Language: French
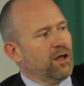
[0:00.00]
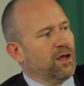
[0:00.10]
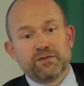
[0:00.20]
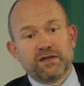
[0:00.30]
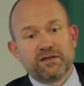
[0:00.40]

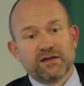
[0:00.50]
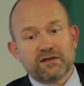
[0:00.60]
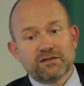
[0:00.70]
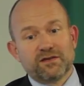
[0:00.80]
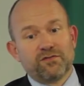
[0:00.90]

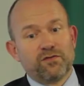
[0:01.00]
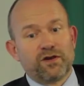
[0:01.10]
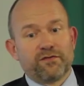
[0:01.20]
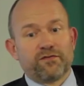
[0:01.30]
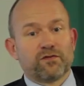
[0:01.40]
Visibilité. Si vous
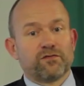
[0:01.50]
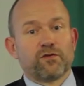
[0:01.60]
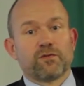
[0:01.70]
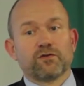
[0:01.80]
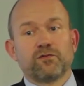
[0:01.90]
voulez vendre
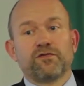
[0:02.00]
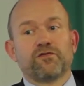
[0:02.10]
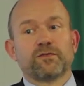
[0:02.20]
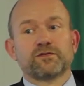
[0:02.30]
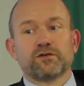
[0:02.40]
vos produits, il
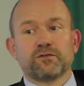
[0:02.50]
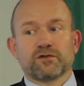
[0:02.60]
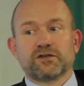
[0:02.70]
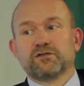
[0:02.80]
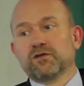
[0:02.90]
faut
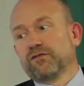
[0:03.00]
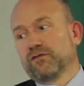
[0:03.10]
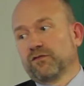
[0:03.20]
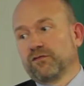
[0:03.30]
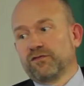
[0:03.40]
absolument qu'ils soient
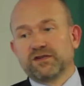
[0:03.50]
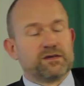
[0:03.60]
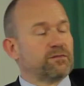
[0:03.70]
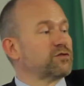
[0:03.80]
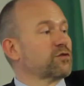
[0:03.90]

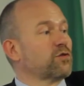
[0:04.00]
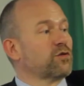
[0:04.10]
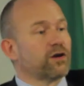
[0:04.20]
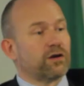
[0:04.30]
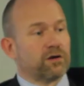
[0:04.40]
visibles sur
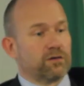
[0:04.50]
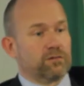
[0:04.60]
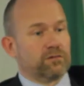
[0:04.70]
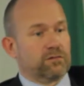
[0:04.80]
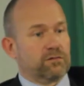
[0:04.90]
Google.
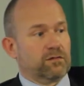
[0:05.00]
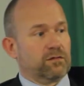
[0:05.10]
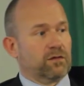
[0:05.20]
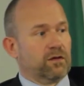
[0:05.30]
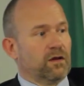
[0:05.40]

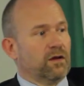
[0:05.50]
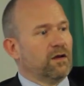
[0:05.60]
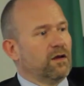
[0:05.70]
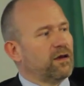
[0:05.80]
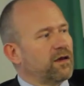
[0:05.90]

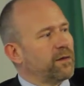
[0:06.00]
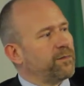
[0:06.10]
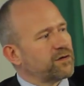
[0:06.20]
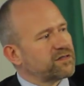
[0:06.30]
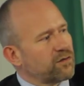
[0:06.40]
Et
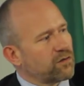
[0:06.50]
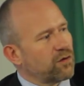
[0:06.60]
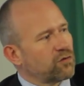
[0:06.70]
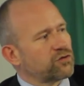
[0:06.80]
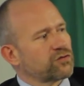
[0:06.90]
Apple, c'est
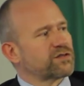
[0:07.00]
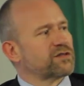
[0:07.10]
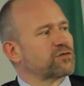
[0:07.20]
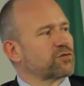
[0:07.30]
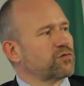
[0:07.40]
encore autre chose,
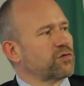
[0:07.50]
c'est surtout